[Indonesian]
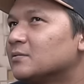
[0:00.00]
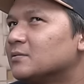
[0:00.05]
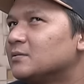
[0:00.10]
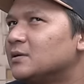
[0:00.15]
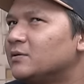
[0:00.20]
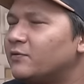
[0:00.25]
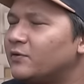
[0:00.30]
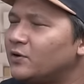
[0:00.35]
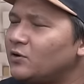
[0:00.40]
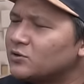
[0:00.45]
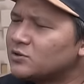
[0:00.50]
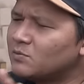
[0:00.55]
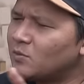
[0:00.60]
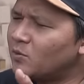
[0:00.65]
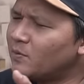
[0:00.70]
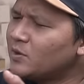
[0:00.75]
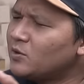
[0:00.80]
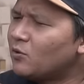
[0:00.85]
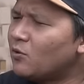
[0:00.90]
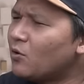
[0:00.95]
di video
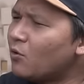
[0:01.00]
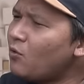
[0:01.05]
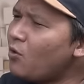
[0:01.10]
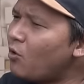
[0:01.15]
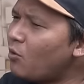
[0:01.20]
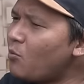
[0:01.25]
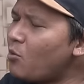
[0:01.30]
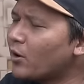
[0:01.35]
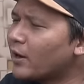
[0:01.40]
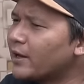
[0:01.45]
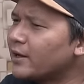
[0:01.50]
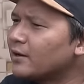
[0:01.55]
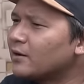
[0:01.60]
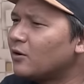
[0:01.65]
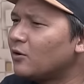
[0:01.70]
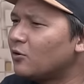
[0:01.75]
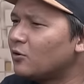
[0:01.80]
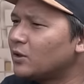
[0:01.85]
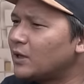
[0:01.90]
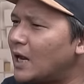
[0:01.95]
sebelumnya juga gue ngomong ya,
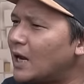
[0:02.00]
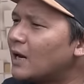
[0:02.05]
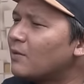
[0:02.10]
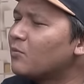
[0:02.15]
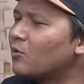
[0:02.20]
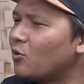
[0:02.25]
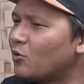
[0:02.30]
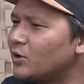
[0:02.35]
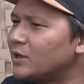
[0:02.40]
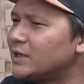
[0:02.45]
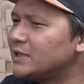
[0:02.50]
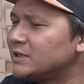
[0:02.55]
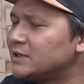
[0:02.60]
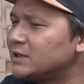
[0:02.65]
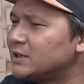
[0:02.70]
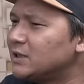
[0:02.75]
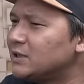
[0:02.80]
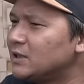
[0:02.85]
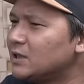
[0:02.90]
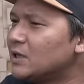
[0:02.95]
kalau hmm. dalam
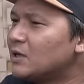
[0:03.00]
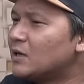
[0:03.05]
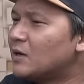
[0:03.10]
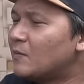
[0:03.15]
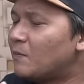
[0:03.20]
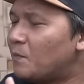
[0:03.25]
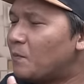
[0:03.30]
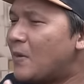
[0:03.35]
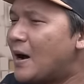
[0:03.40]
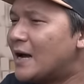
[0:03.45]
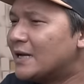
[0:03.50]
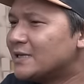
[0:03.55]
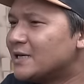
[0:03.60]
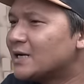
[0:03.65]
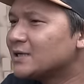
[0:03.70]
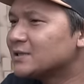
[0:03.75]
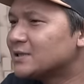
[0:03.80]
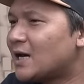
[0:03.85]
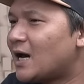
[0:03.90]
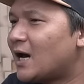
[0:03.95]
kondisi
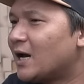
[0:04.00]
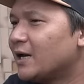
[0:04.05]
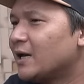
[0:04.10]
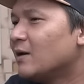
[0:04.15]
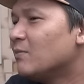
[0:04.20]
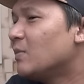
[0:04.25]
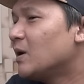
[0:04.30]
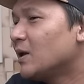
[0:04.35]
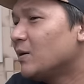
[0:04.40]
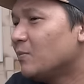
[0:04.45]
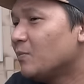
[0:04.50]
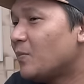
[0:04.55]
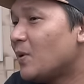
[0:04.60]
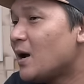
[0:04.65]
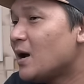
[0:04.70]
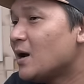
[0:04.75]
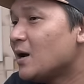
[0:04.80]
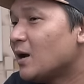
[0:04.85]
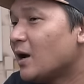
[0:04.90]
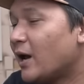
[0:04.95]
banyak cahaya
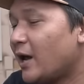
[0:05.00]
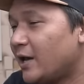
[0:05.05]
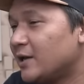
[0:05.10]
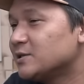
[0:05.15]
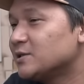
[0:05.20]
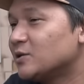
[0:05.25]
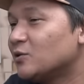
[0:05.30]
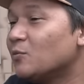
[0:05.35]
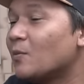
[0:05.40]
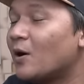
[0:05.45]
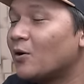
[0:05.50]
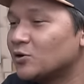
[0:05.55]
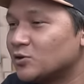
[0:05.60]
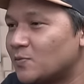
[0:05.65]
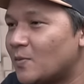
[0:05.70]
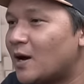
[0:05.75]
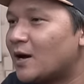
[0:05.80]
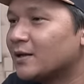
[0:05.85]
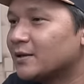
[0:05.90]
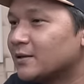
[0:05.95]
melimpah, ACE itu bagus
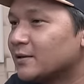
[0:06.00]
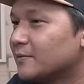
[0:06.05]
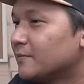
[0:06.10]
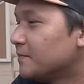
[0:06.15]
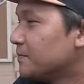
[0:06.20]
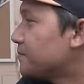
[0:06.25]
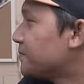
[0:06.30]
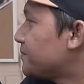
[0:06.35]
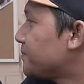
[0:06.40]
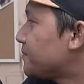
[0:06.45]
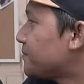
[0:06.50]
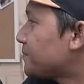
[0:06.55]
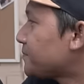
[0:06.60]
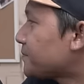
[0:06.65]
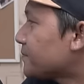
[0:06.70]
banget. Betul.